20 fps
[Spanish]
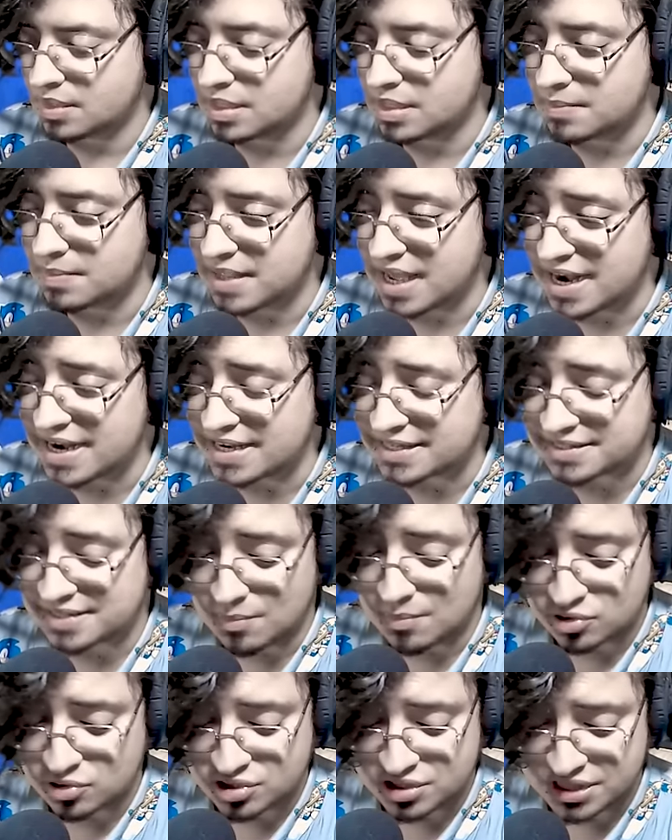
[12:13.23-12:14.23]
Bien,
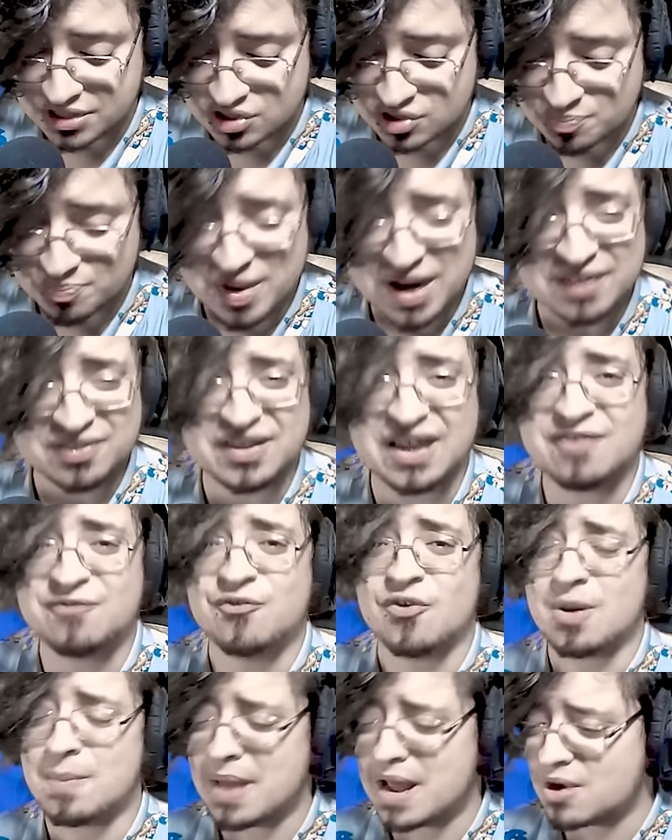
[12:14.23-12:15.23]
estamos listos para
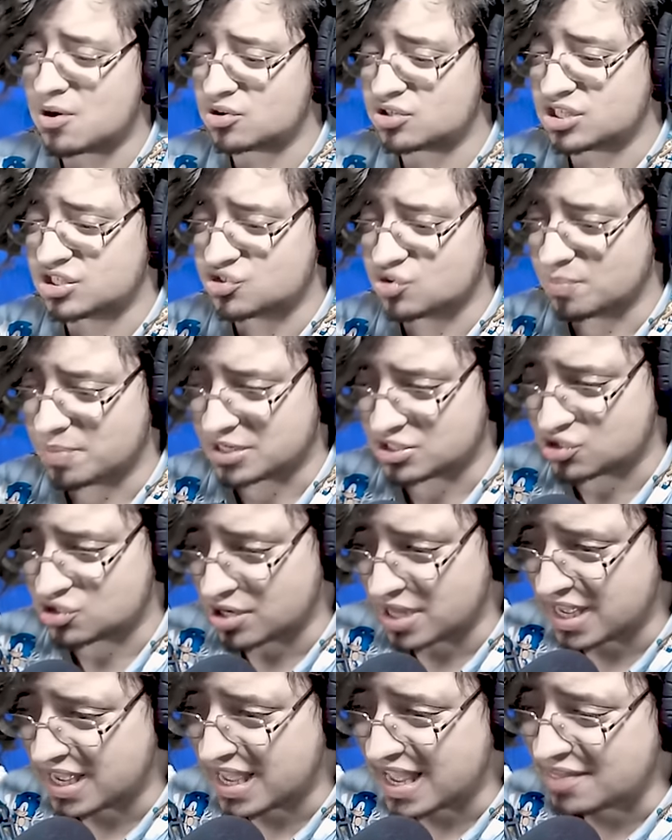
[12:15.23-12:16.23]
transformarnos en Super
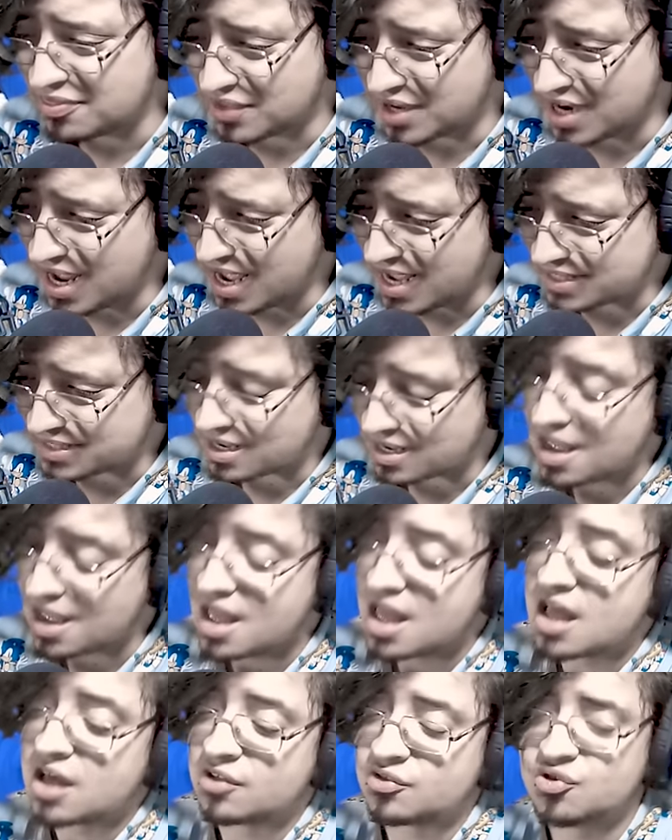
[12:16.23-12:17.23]
Sonic en 3,
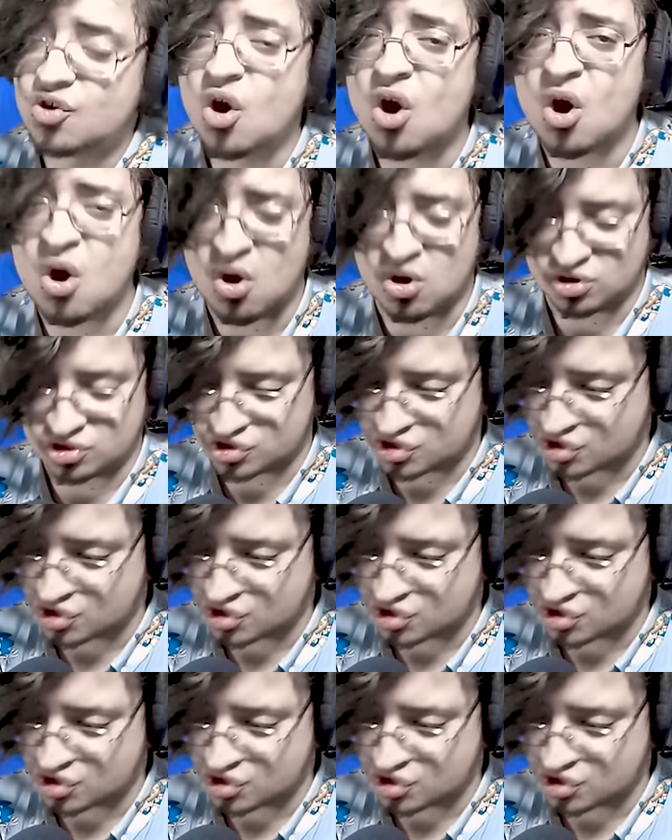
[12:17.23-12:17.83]
dos,